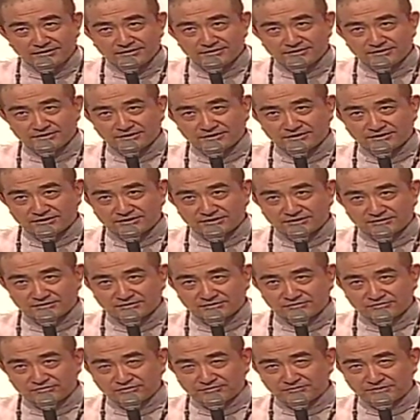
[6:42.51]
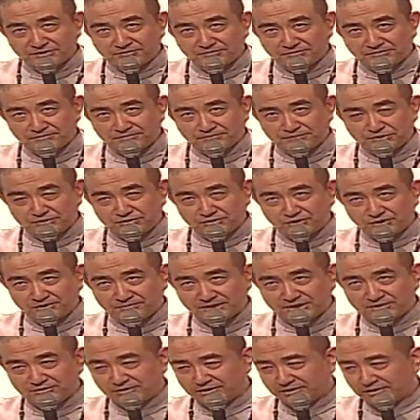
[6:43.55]
这个是我们必须要
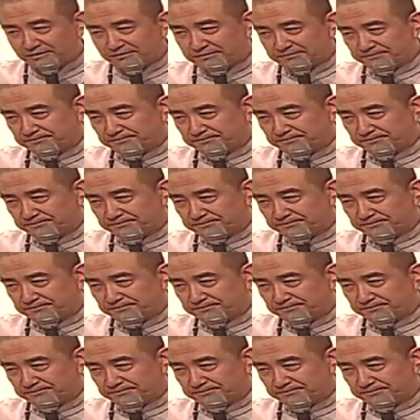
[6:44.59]
面对的。